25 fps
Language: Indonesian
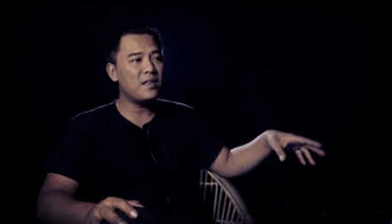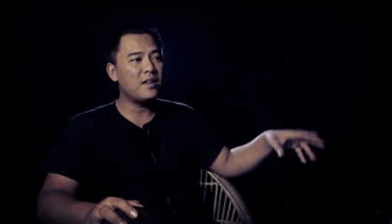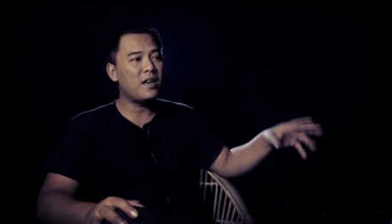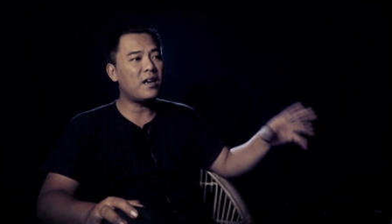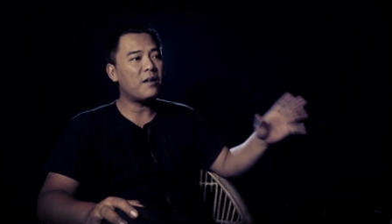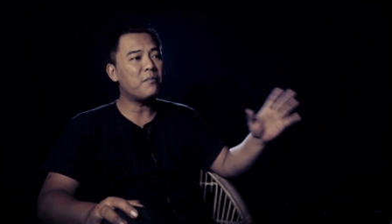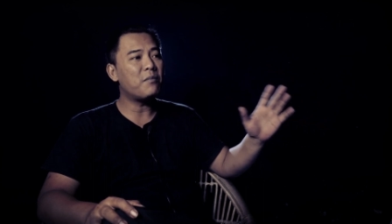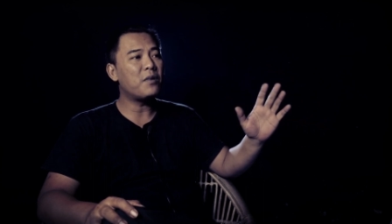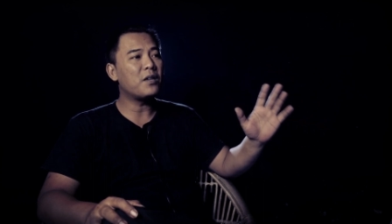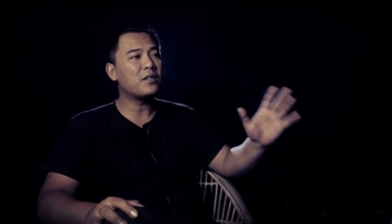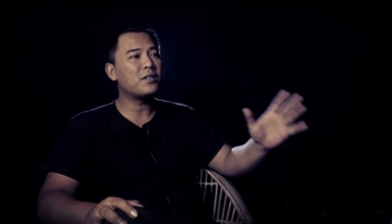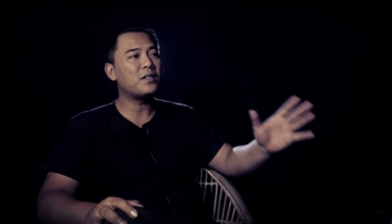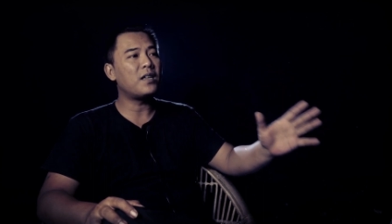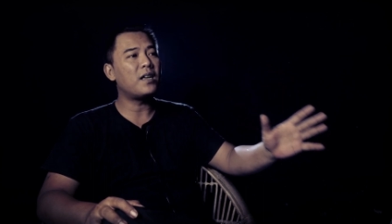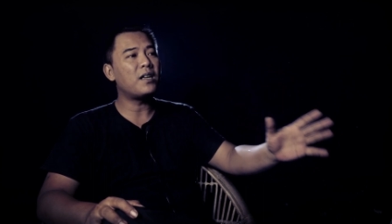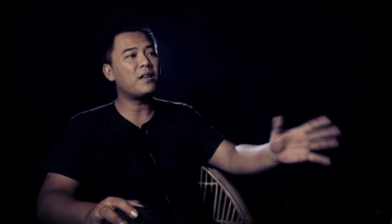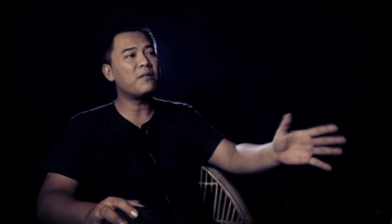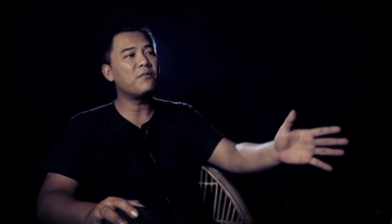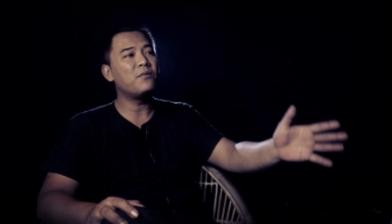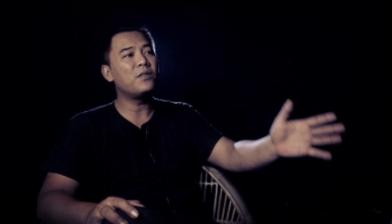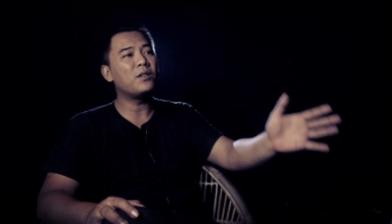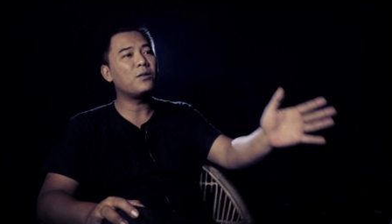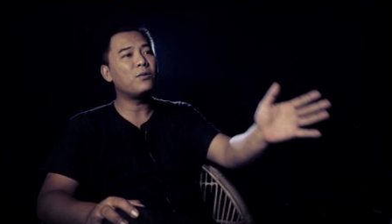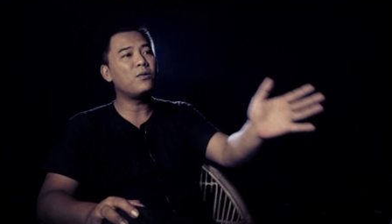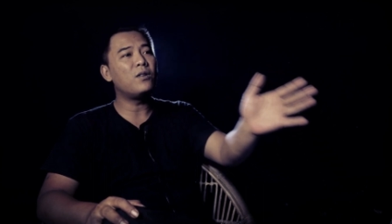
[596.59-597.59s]
ah, Mas
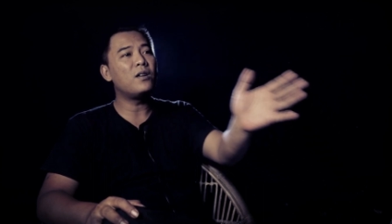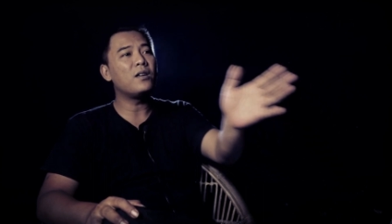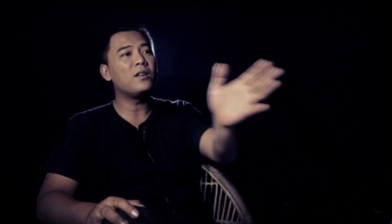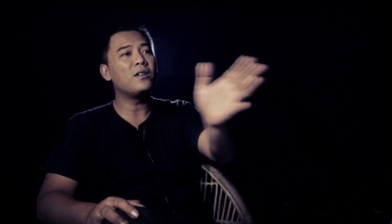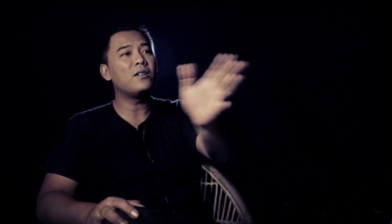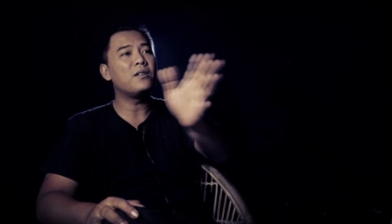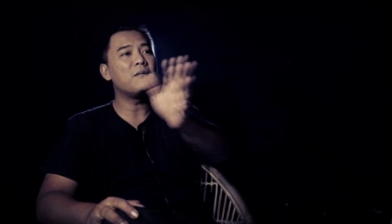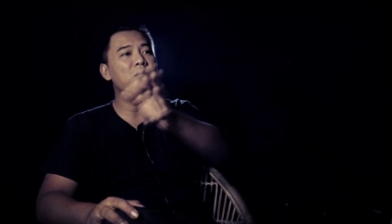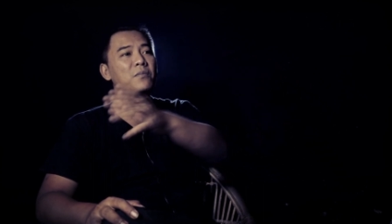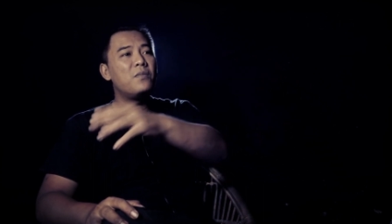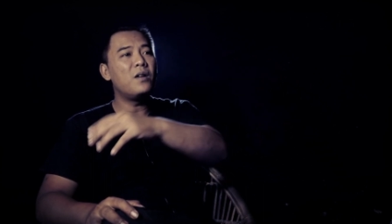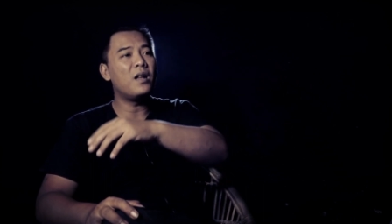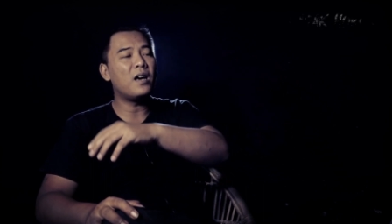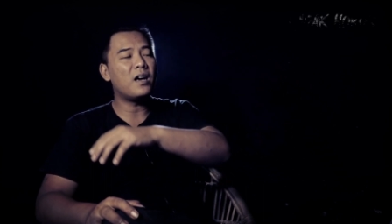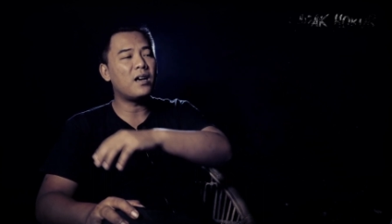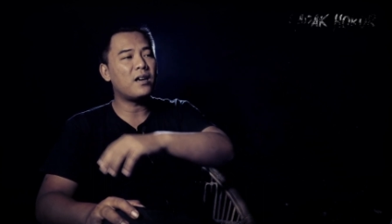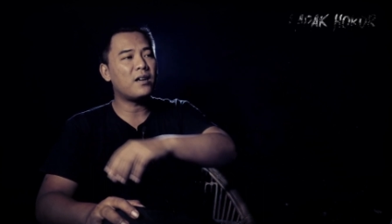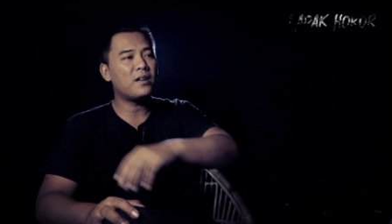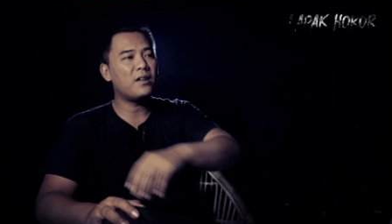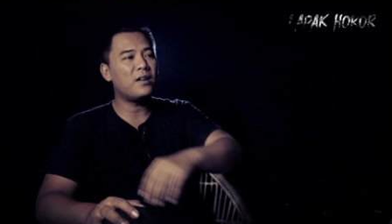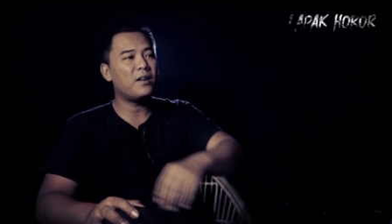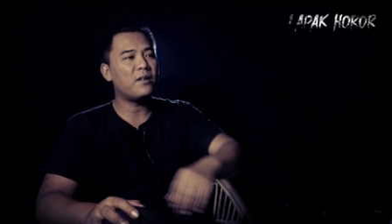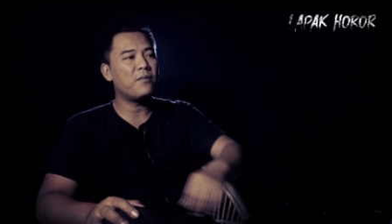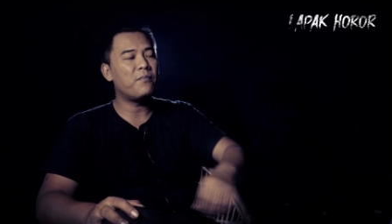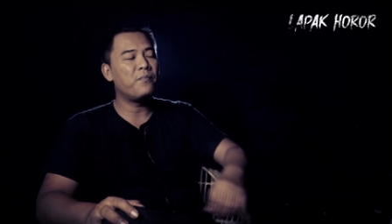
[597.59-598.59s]
Arifnya tuh lagi ke
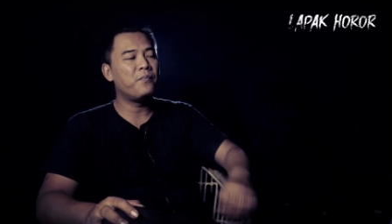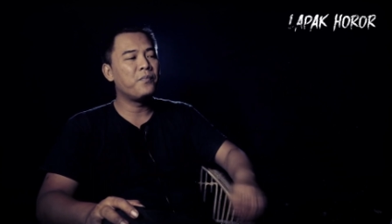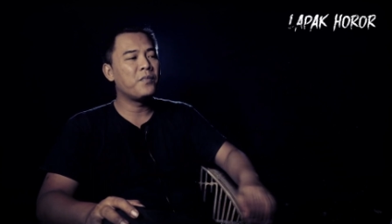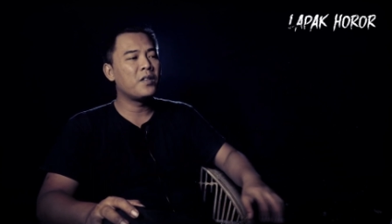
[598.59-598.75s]
belakang.